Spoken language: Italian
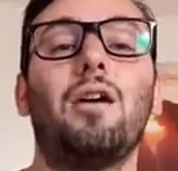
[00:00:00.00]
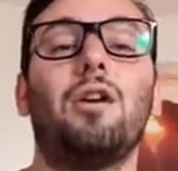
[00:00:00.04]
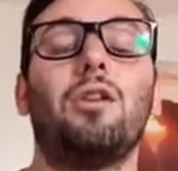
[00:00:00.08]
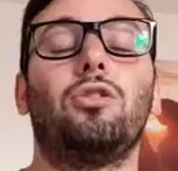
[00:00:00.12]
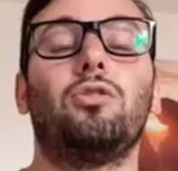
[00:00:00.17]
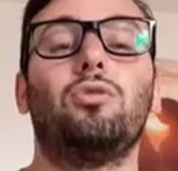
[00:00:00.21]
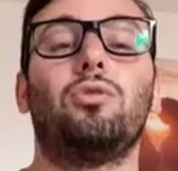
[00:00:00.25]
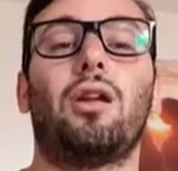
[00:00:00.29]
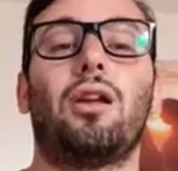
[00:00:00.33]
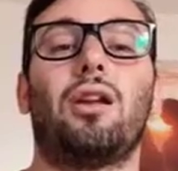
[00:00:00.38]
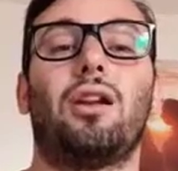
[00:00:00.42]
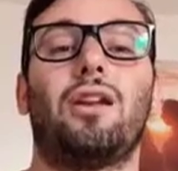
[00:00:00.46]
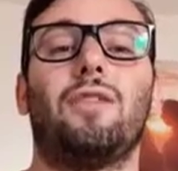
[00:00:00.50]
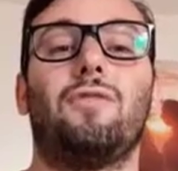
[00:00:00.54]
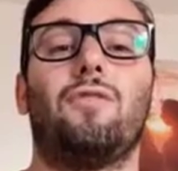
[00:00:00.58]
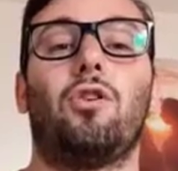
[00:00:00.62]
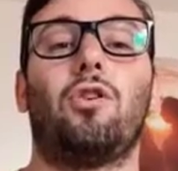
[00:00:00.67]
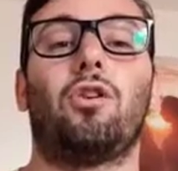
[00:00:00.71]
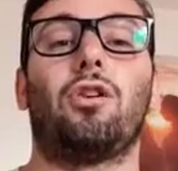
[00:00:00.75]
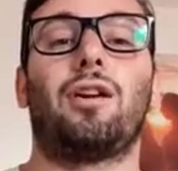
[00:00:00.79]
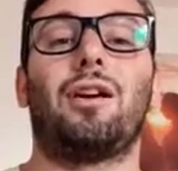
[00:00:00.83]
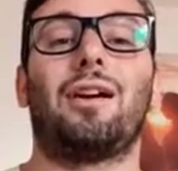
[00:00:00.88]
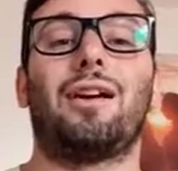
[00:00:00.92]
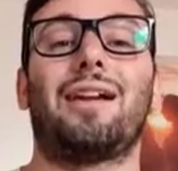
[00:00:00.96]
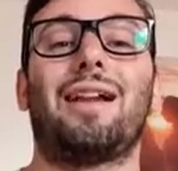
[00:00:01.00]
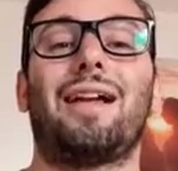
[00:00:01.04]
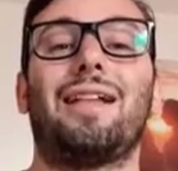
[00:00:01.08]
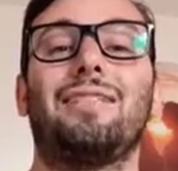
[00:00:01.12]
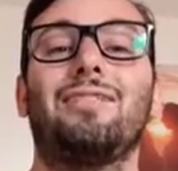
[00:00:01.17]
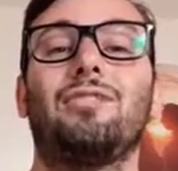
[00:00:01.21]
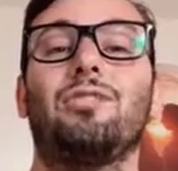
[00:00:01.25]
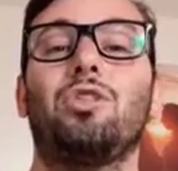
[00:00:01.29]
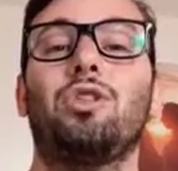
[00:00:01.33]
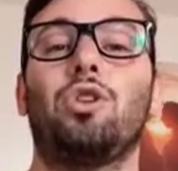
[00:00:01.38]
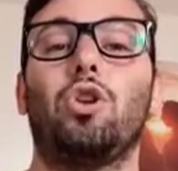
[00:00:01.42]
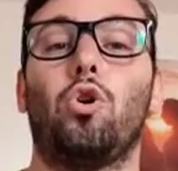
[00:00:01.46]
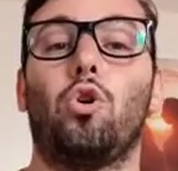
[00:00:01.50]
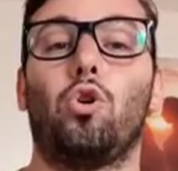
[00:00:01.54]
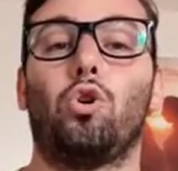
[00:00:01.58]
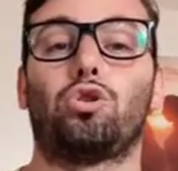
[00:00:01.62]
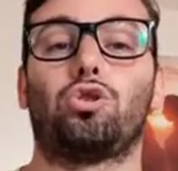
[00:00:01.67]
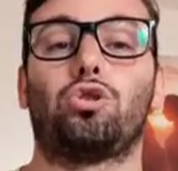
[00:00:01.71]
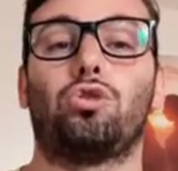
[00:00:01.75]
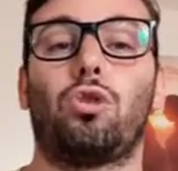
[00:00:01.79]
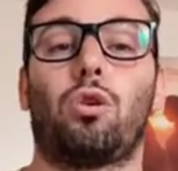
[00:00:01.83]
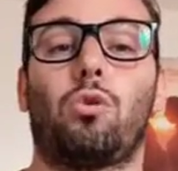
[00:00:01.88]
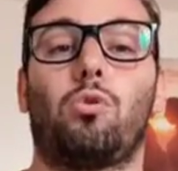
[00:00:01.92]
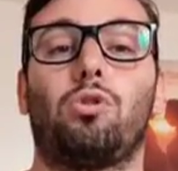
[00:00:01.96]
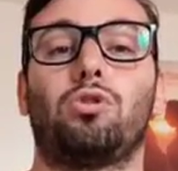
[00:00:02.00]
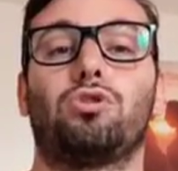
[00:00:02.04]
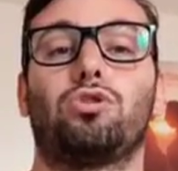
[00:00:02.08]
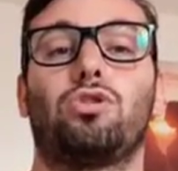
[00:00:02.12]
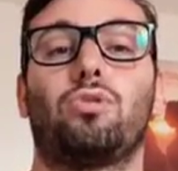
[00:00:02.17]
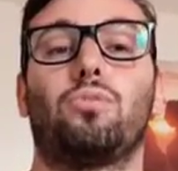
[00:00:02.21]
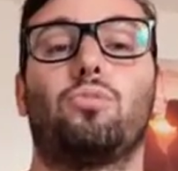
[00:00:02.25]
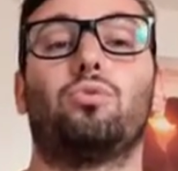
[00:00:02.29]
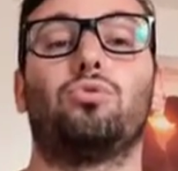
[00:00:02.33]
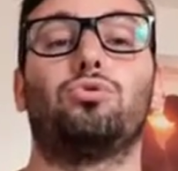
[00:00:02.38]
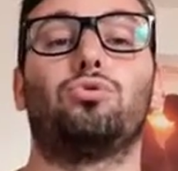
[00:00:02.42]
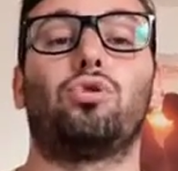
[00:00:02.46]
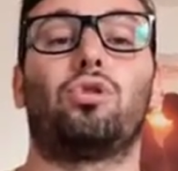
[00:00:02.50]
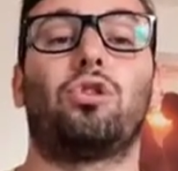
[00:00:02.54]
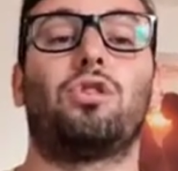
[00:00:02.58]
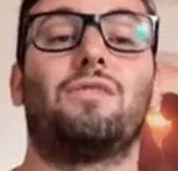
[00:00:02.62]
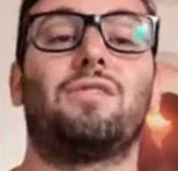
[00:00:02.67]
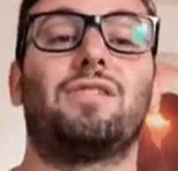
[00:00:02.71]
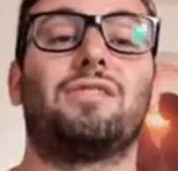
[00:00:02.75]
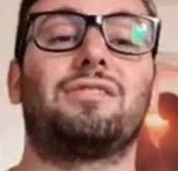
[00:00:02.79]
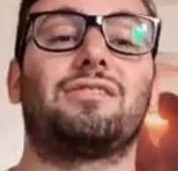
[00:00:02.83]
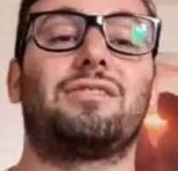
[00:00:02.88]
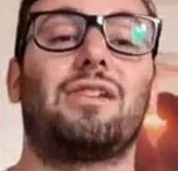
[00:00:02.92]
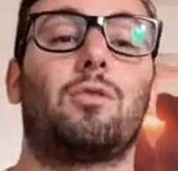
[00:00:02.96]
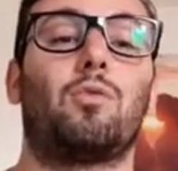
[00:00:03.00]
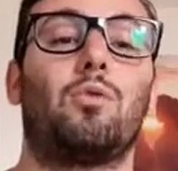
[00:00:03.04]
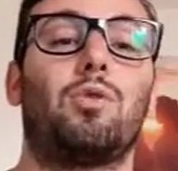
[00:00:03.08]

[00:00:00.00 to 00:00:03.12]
di un arrivo grandioso da questo punto di vista.